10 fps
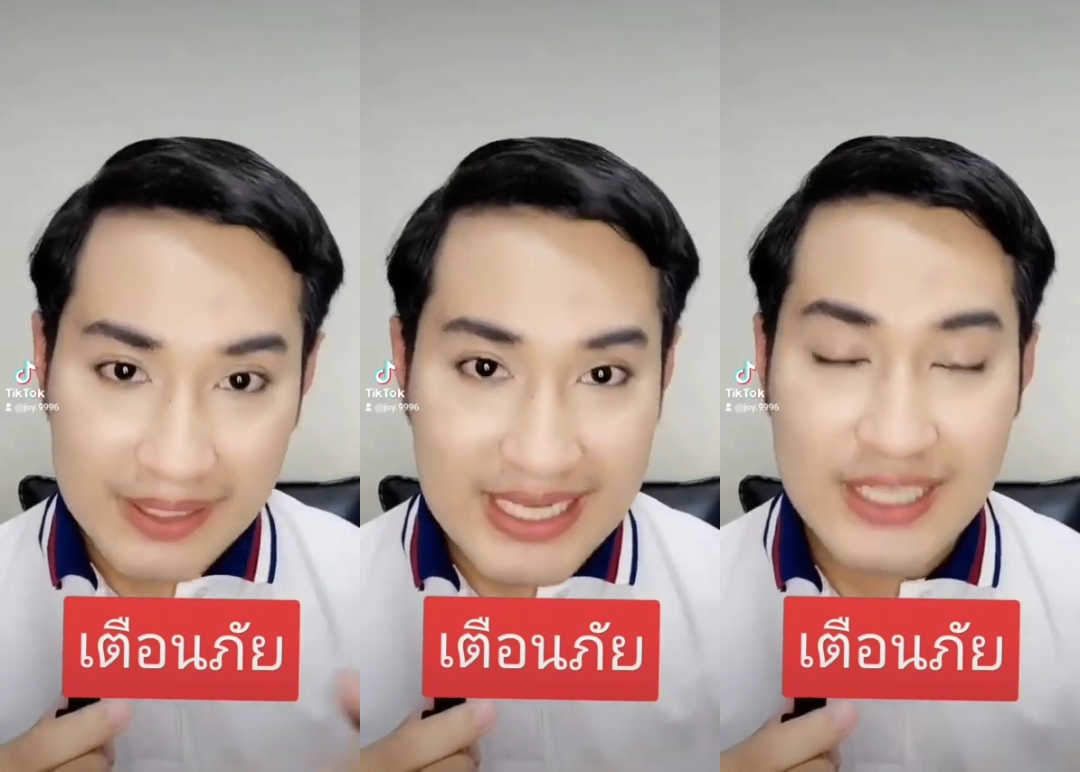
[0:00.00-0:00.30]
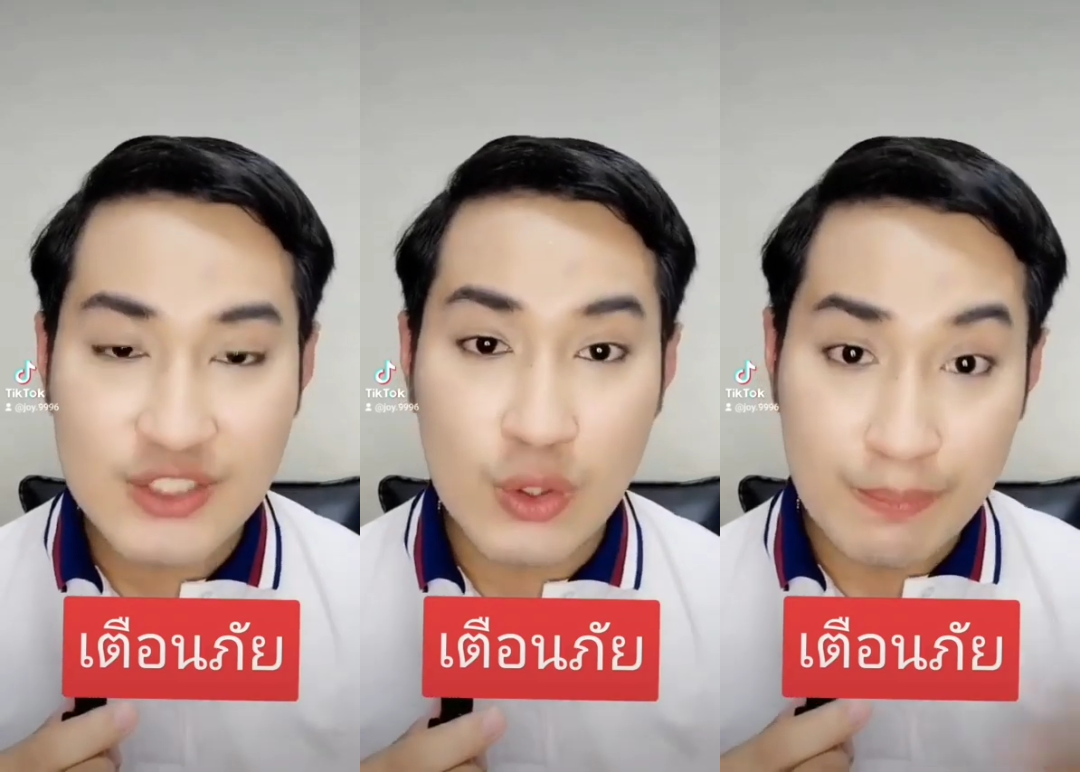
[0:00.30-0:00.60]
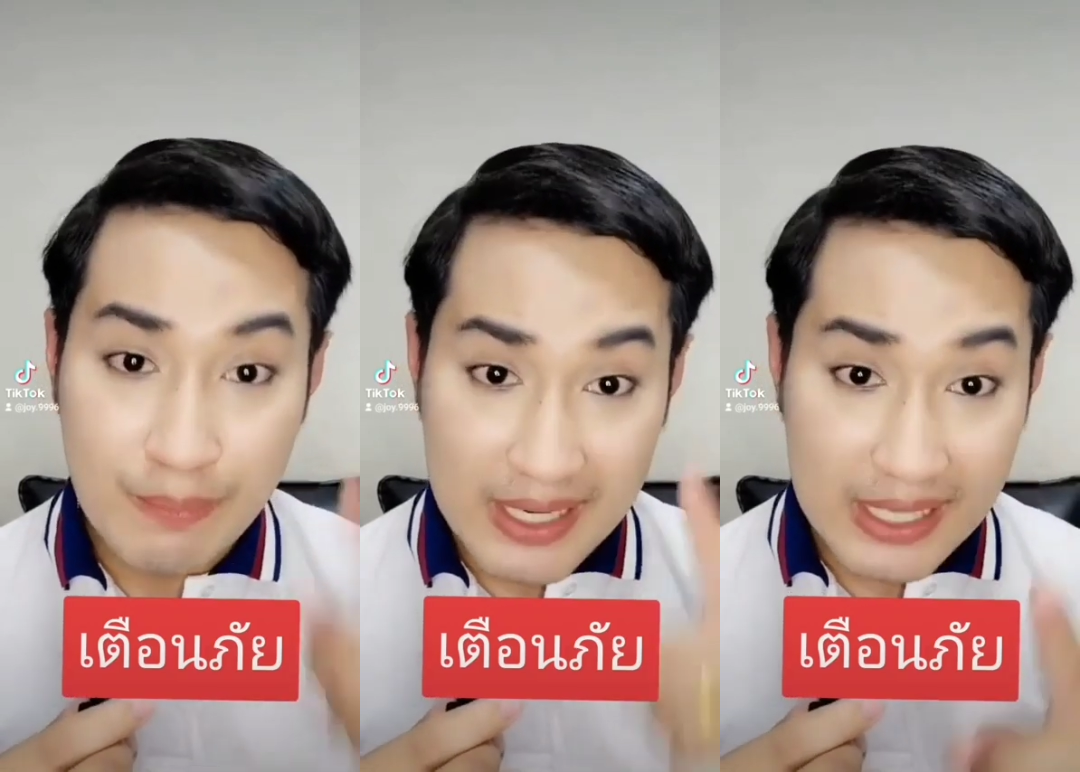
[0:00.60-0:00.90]
ประชาชน
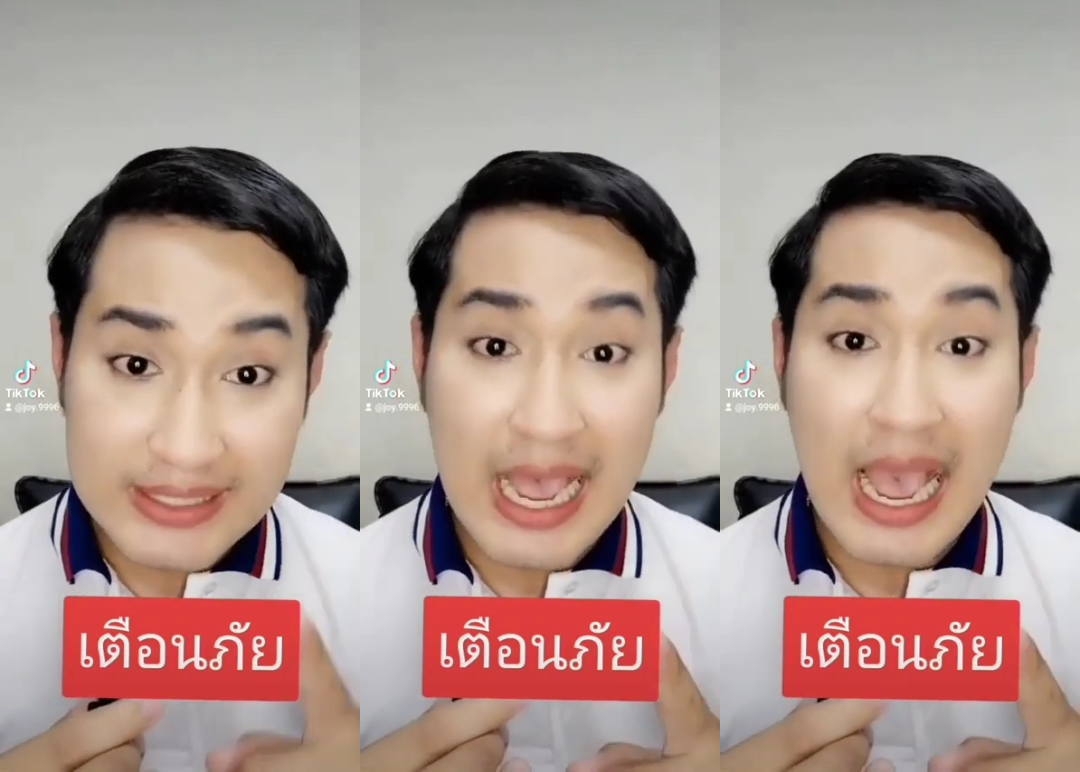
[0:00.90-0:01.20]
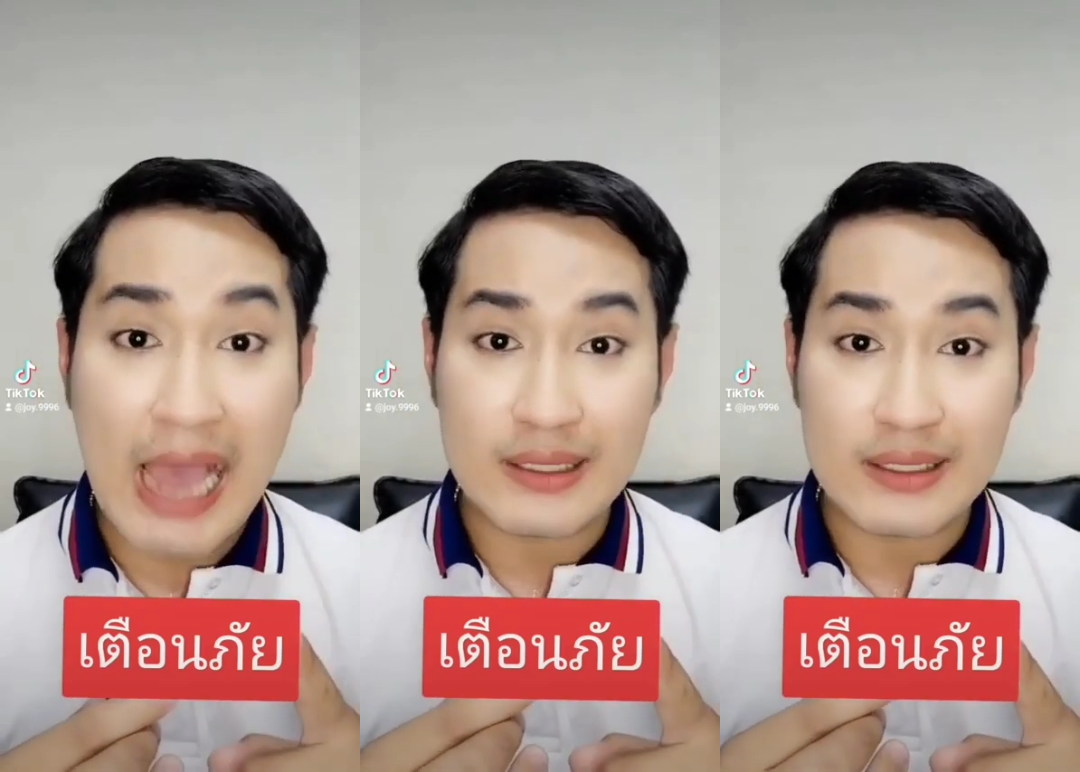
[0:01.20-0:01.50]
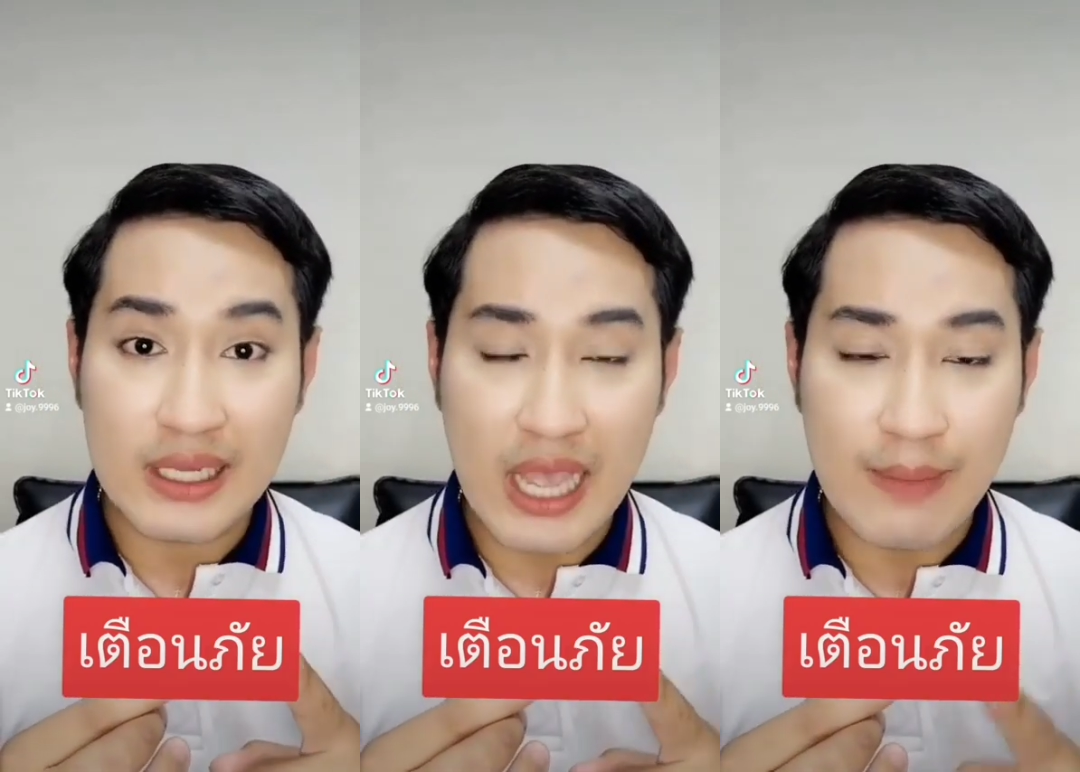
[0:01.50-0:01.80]
เป็นอันขาด
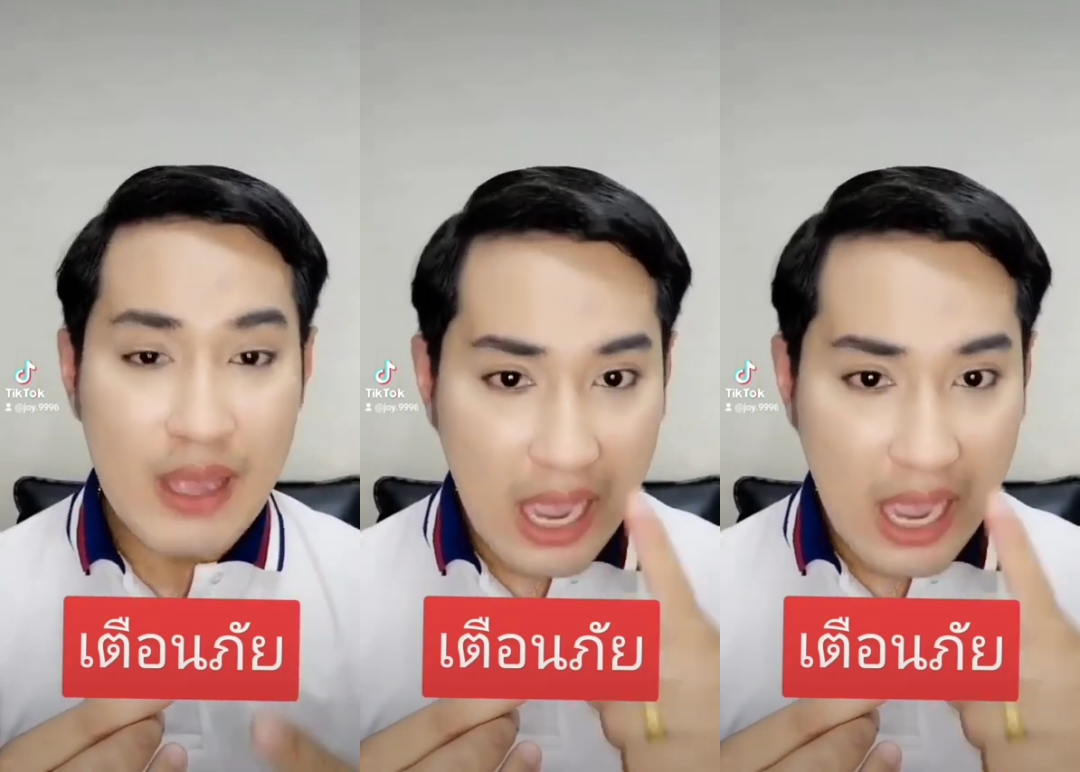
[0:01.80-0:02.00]
นะครับ